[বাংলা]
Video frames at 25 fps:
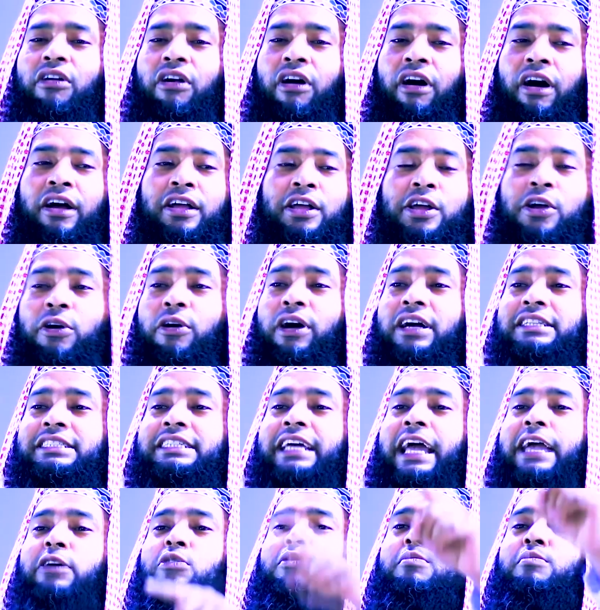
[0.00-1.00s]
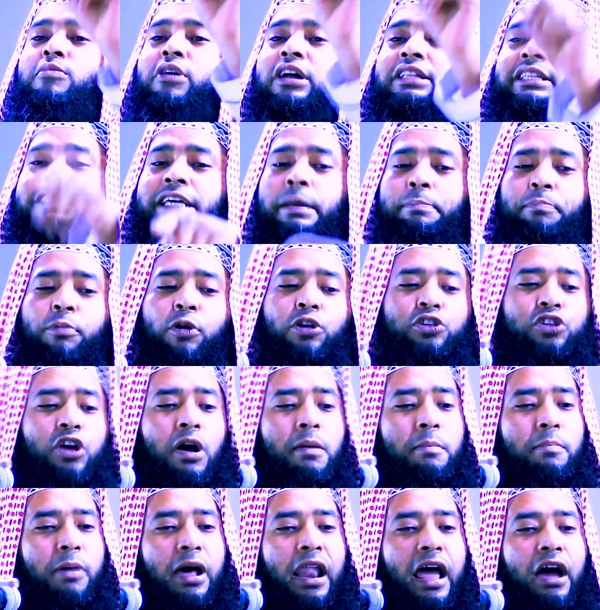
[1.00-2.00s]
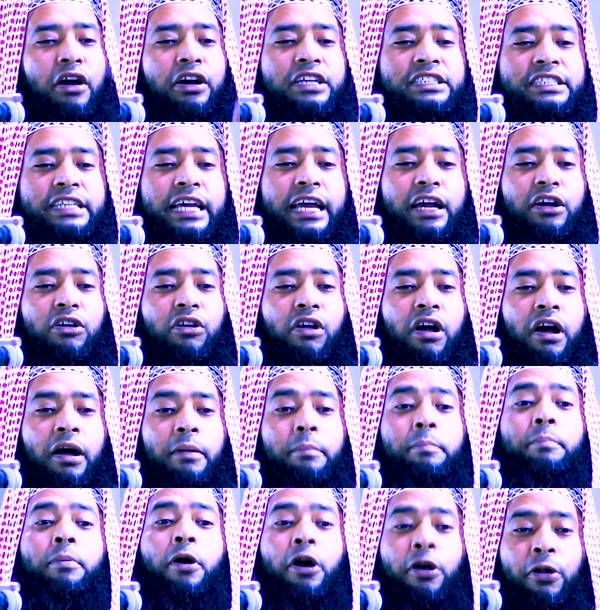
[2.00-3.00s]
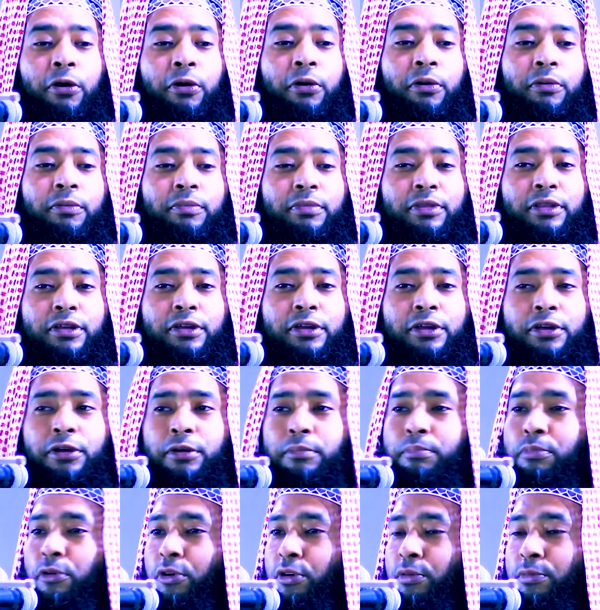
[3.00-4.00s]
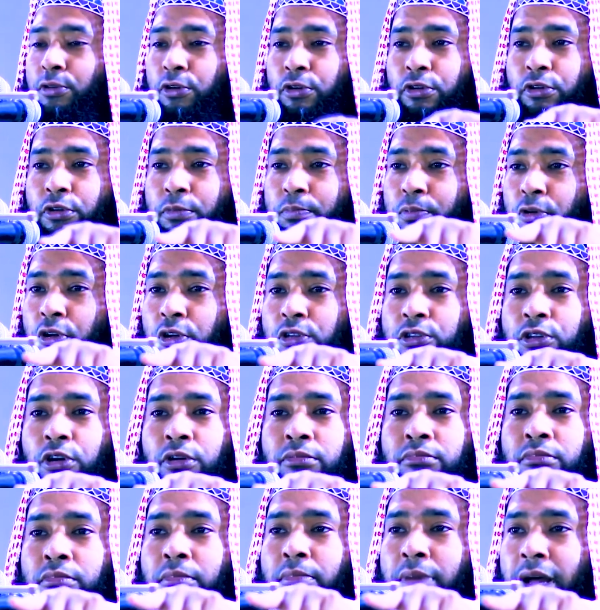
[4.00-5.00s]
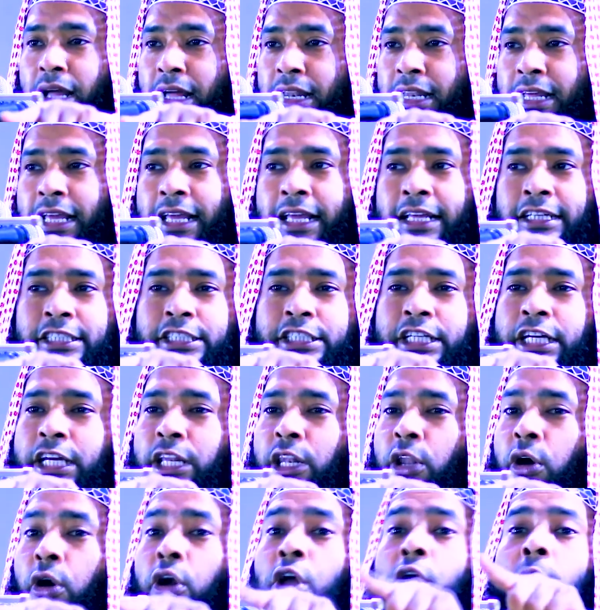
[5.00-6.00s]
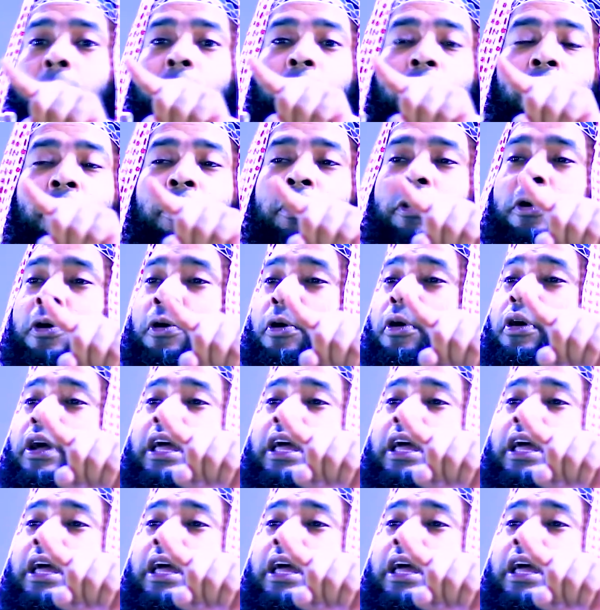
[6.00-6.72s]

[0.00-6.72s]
কর যে উম্মতকে প্রথম বলা হয়েছে এ কর পড়ো প্রভুর প্রথম বাণী ছিল পড়ো